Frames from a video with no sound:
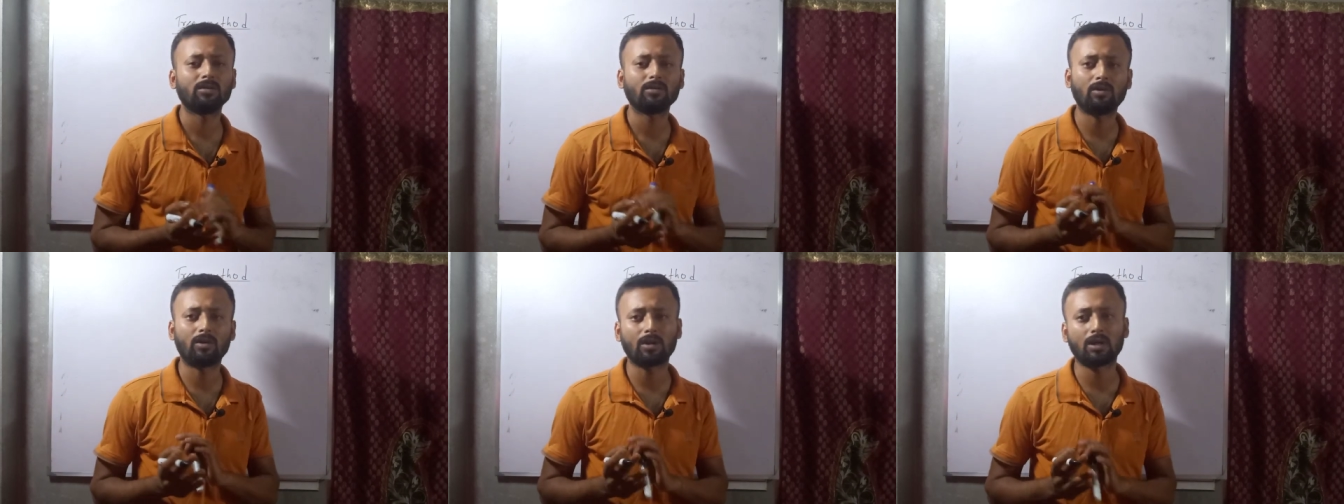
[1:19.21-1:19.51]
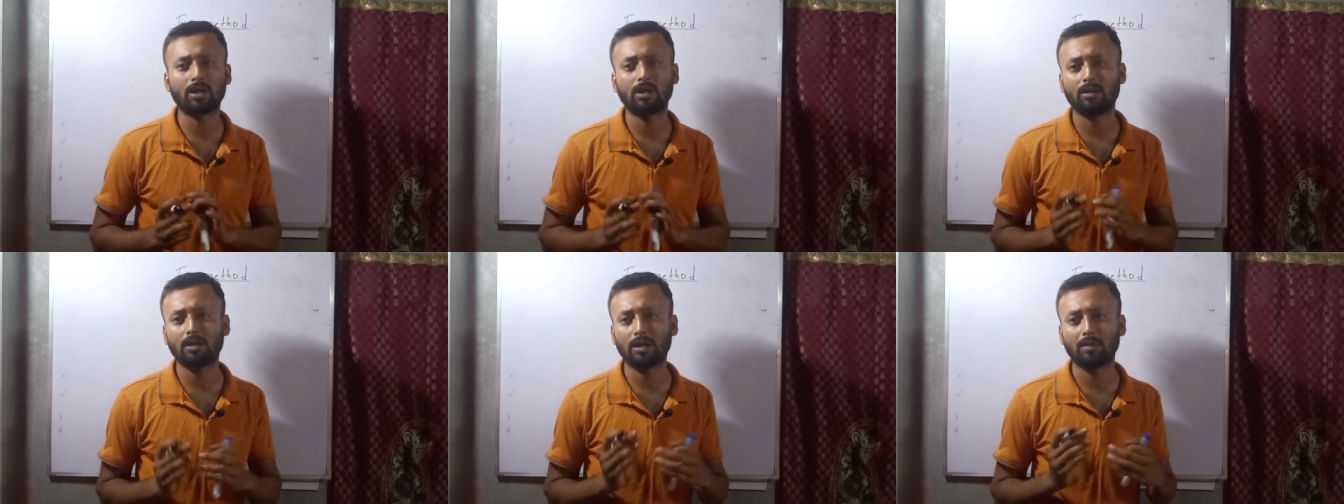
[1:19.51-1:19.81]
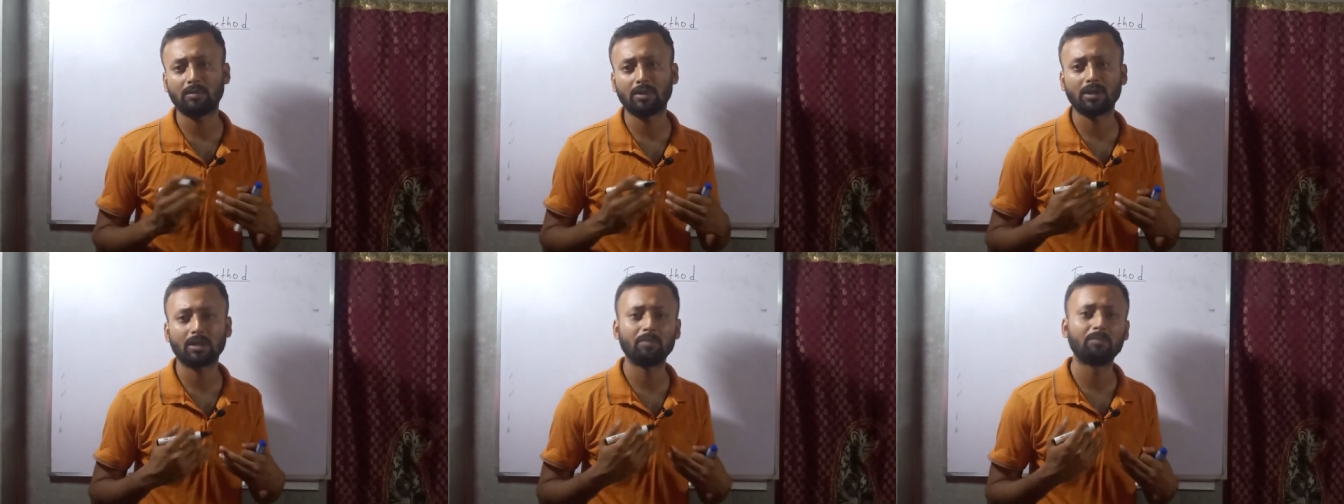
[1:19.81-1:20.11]
কটা
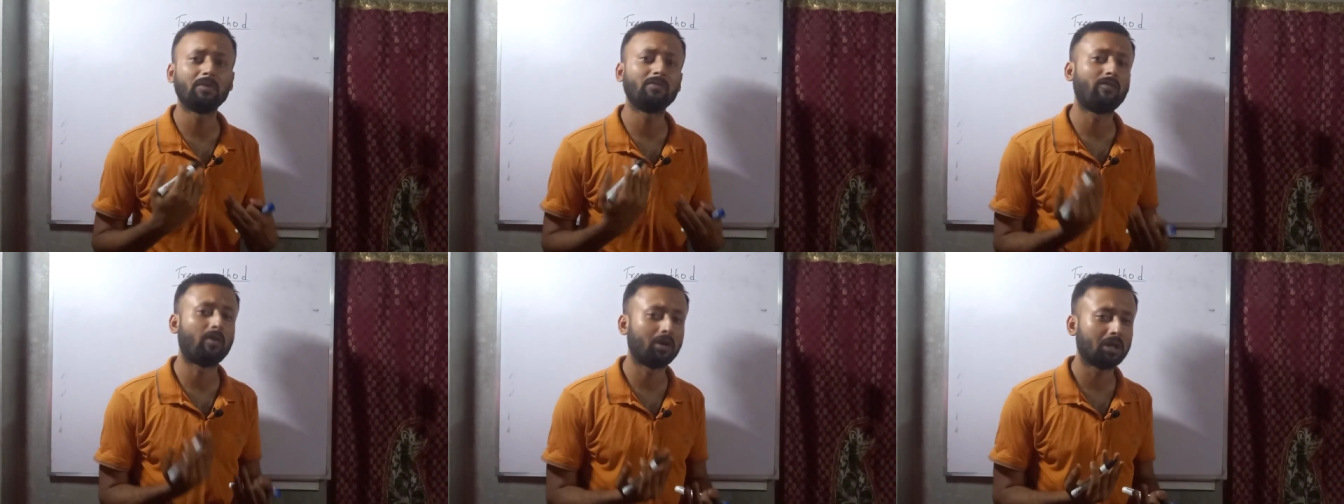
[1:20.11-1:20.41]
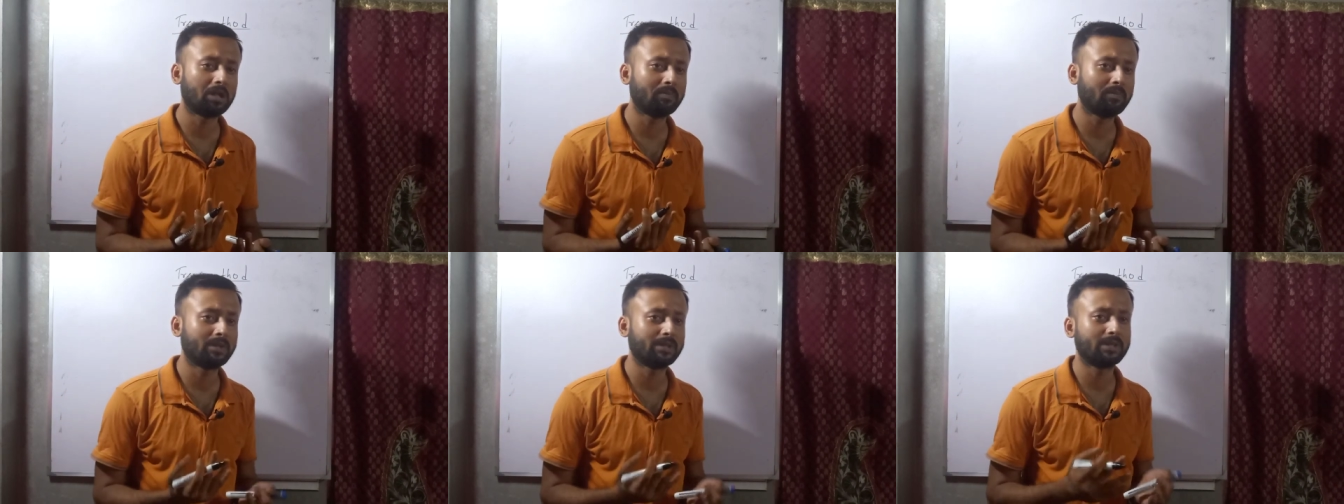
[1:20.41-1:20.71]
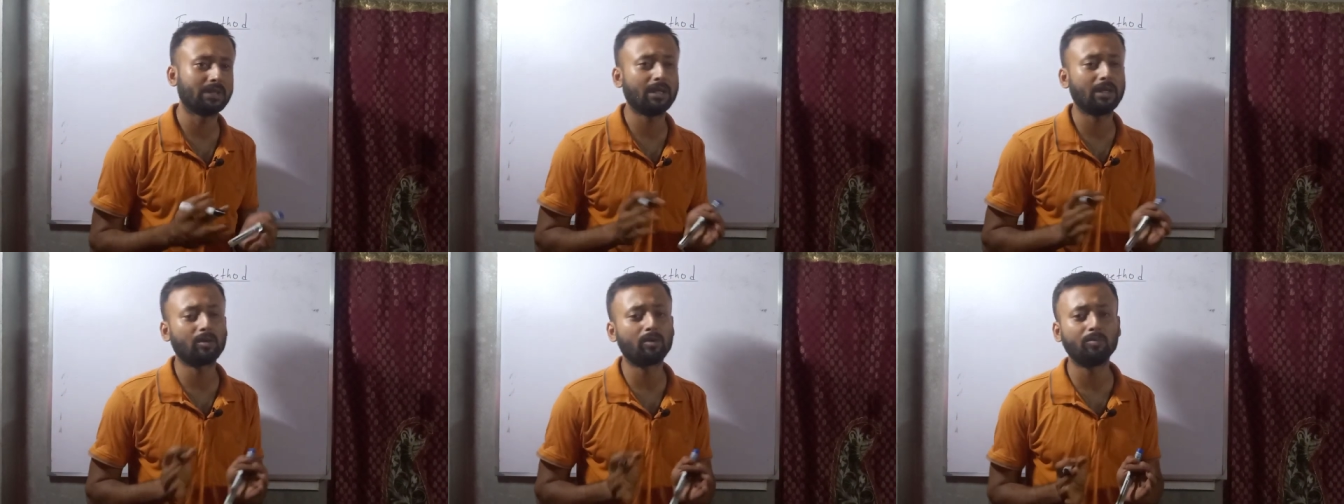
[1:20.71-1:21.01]
মানে কিংবা ফর্টি
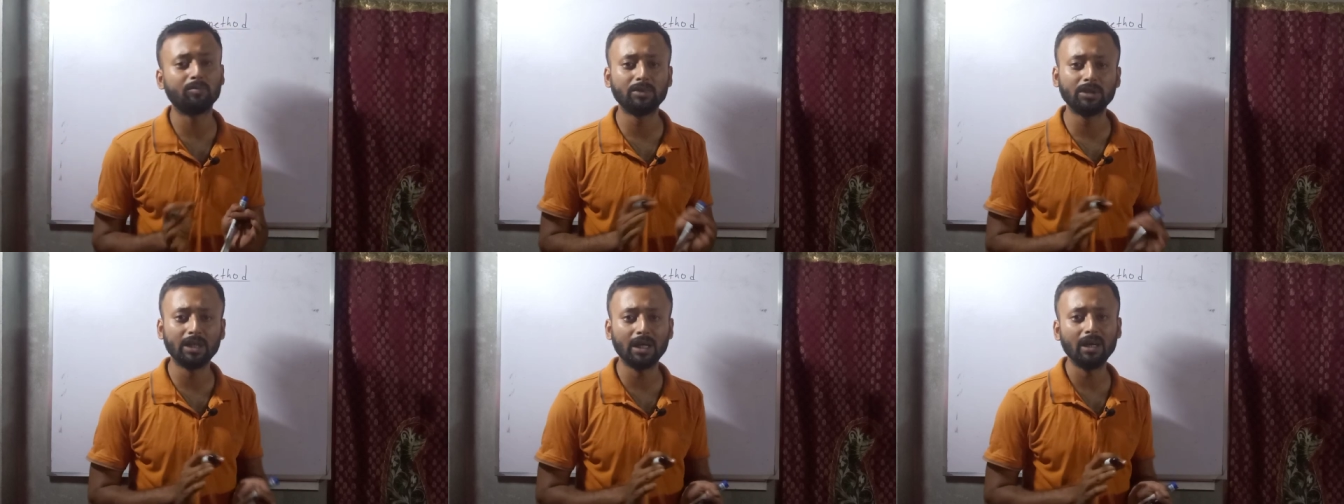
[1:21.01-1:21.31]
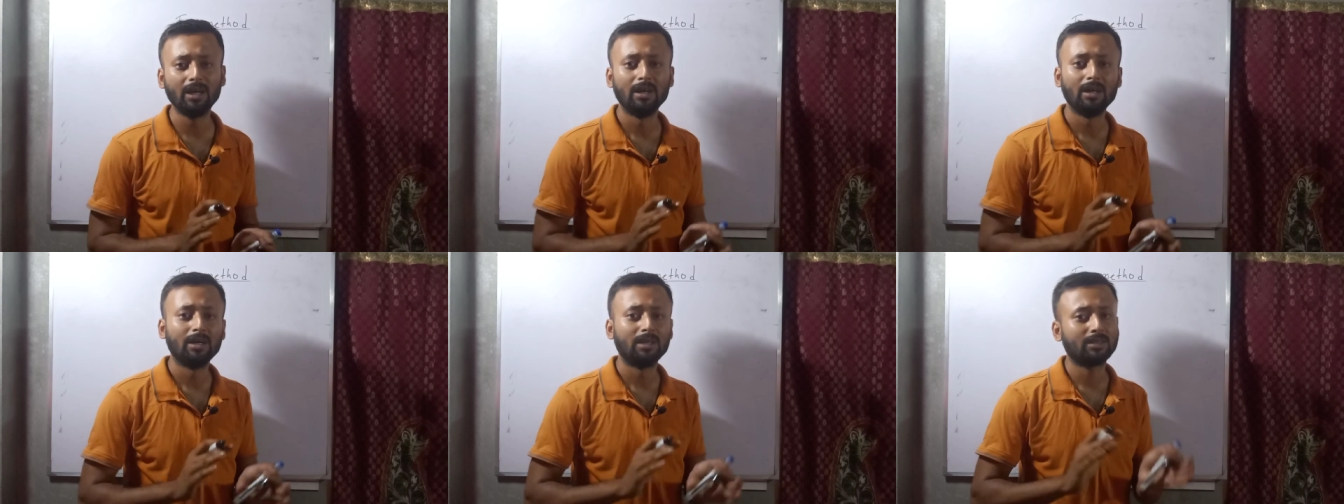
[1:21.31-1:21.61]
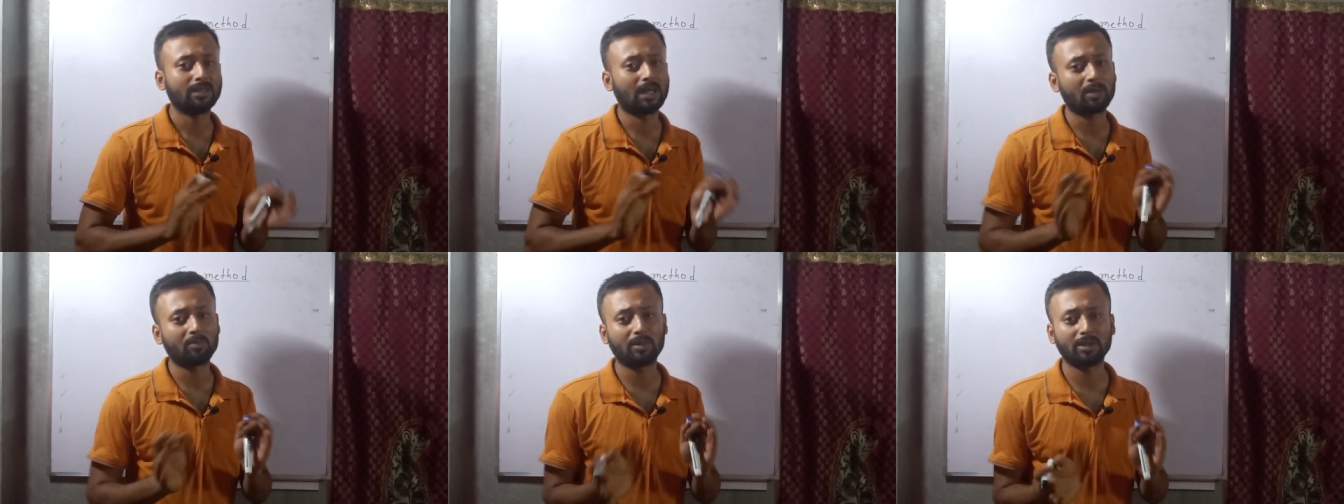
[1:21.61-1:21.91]
পার্সেন্ট এরকম নিয়ে
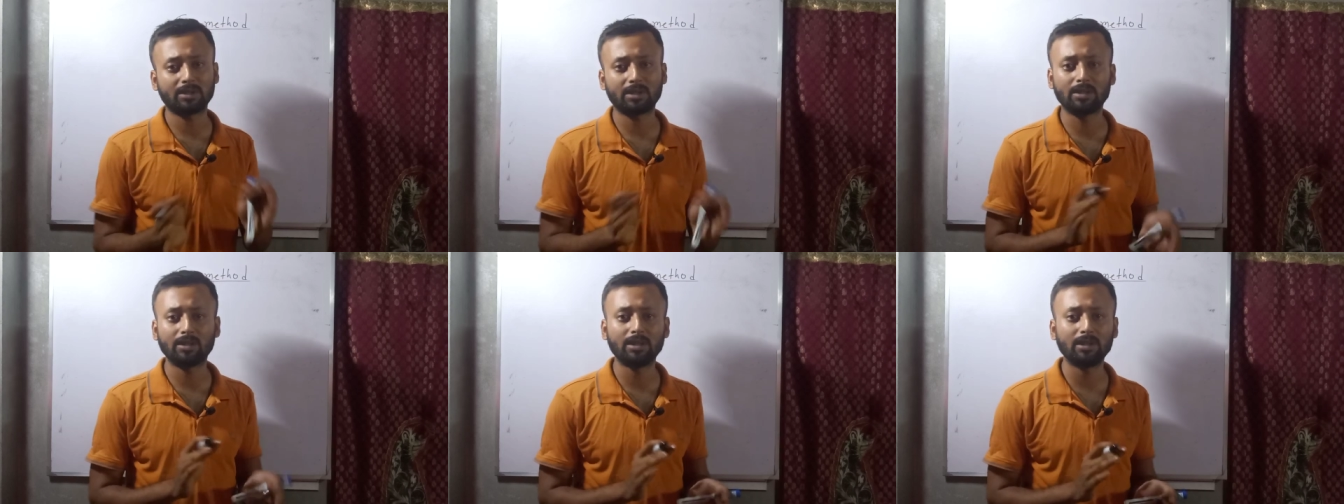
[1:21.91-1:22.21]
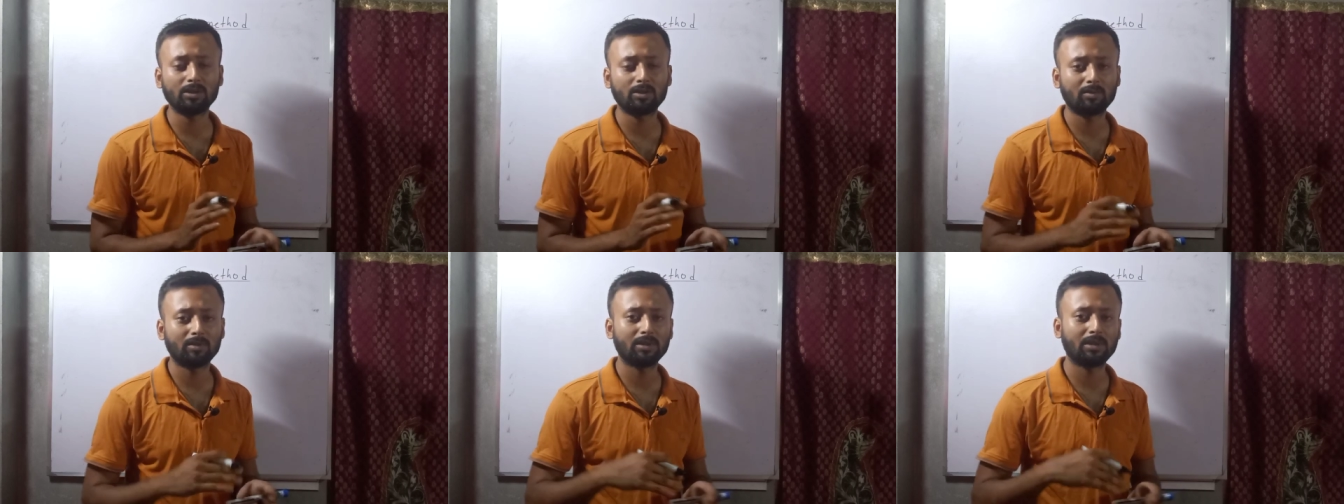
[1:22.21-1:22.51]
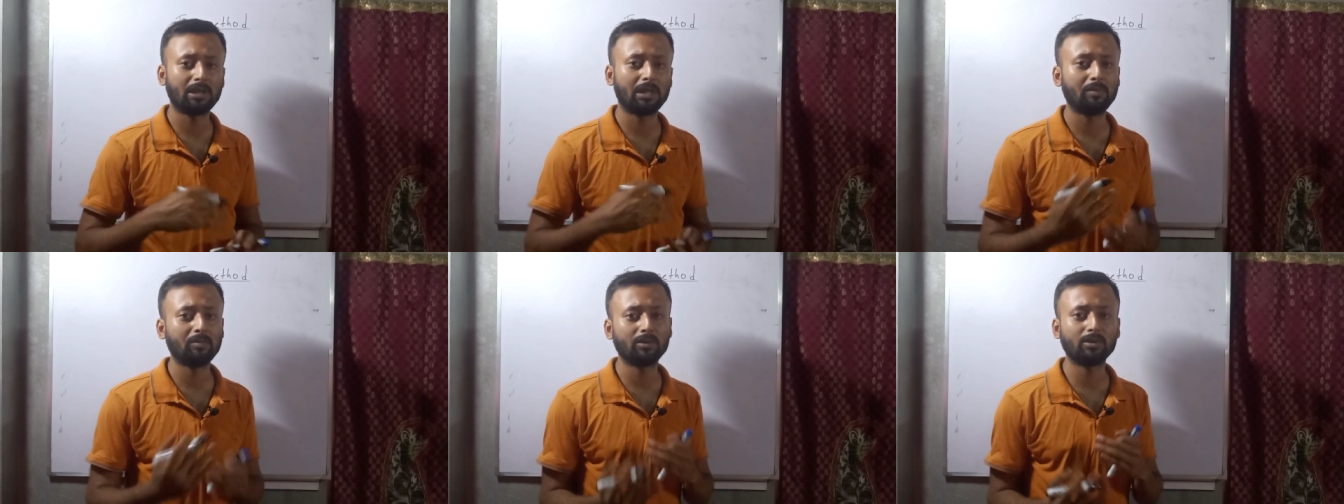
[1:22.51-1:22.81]
চার পাঁচটা জিনিস তোমার
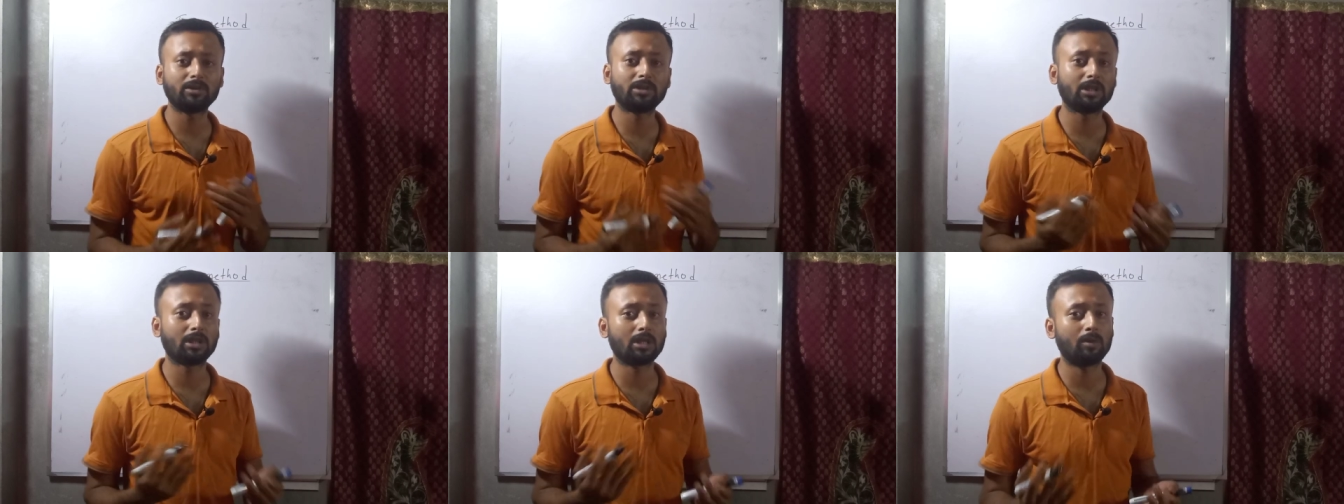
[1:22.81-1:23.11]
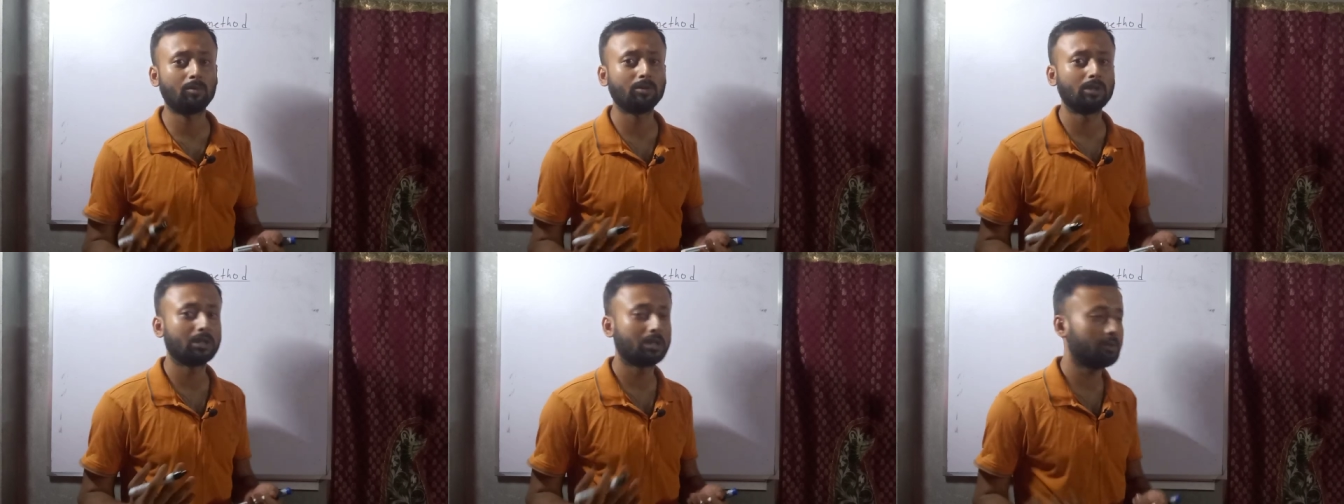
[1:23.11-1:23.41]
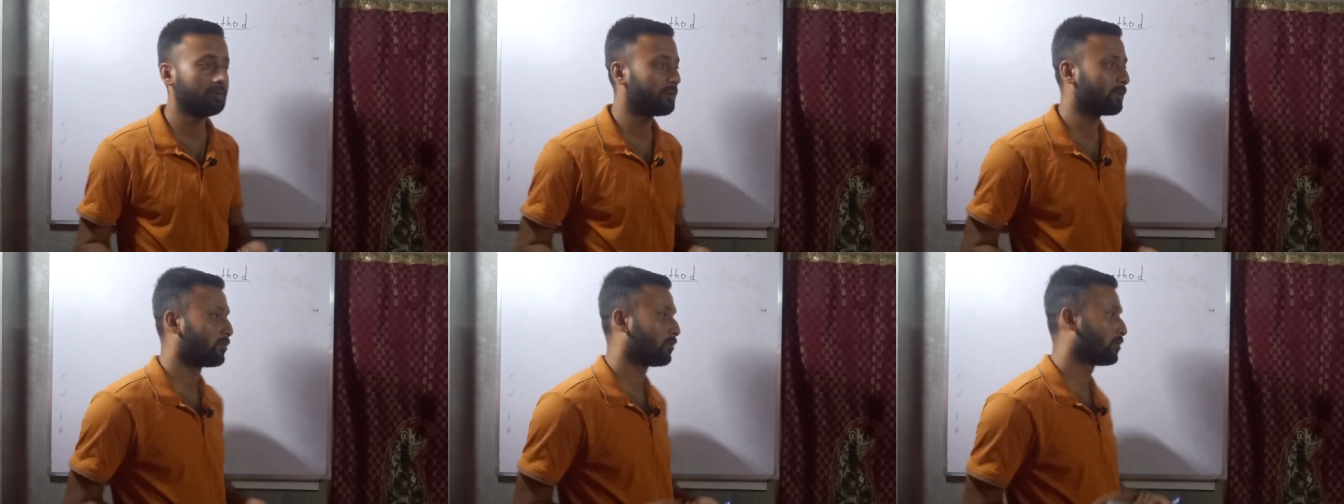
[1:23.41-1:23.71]
থ্রি মেথড শেখাবো যে কীভাবে